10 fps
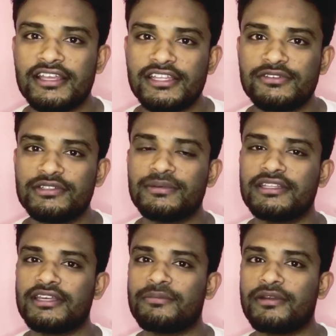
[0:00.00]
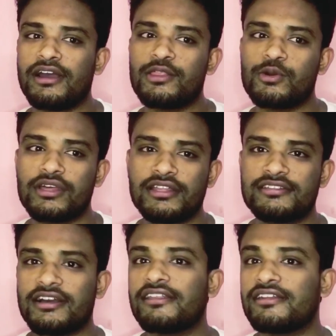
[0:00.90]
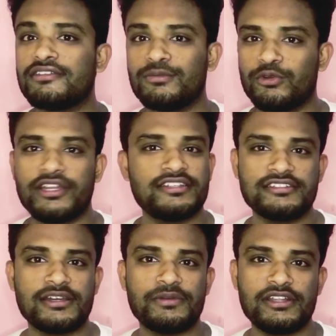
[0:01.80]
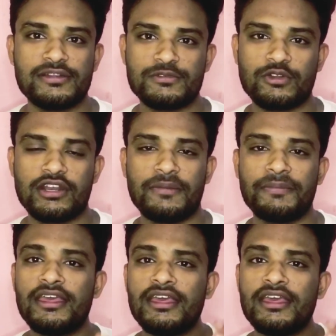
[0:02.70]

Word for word: இது வந்து பார்த்திங்க அப்படின்னா அதோட அந்த சாதனை வந்து முறியடிச்சிச்சு அப்படின்னு நம்ம சொல்லலாம்